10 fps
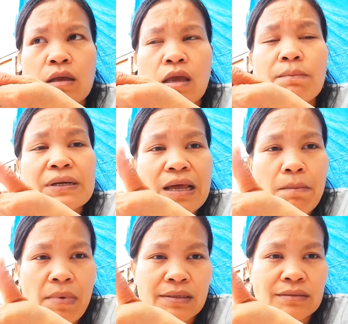yang
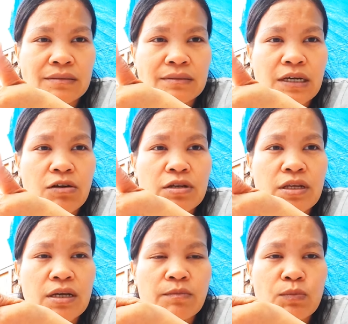pertama kalau
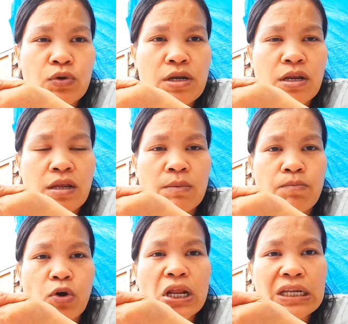dia kami buat dari
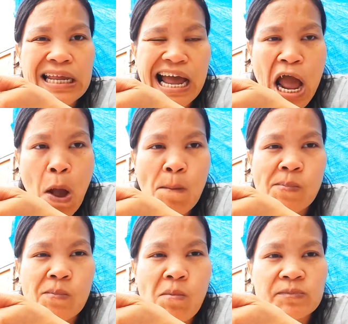Polandia
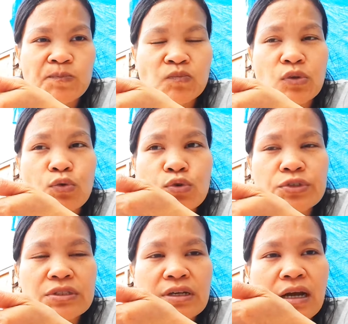
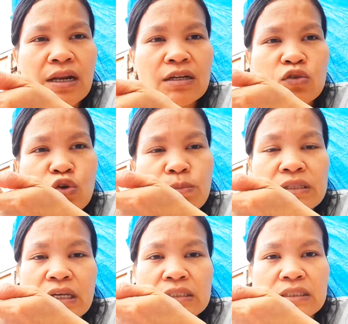ngurus segala
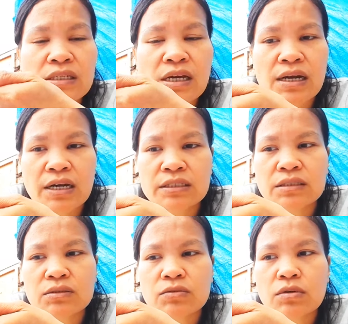dokumentasi dia
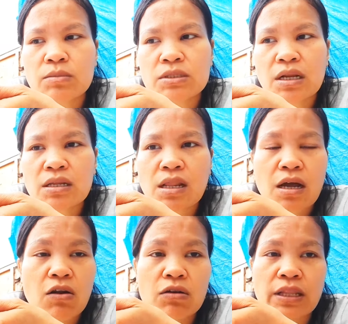guys misalnya
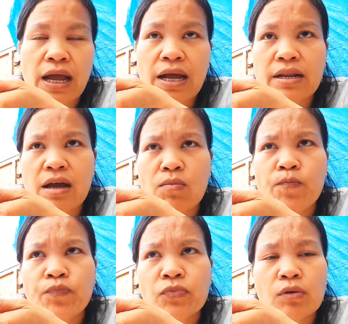lah kalau entah ada
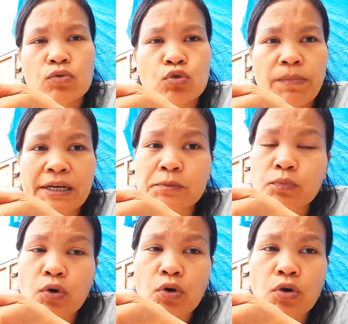untuk
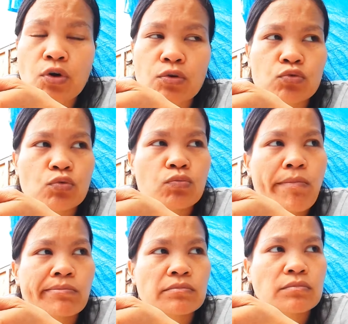paspor untuk
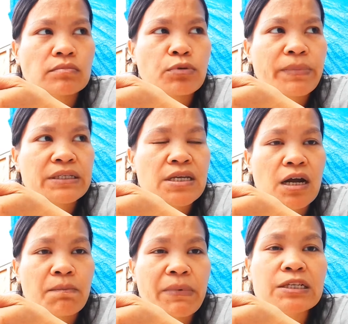
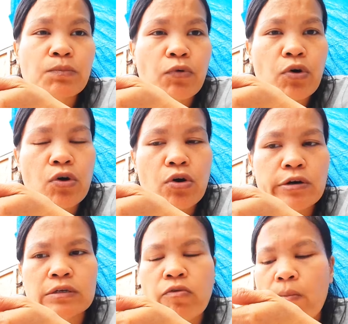perpanjangan paspor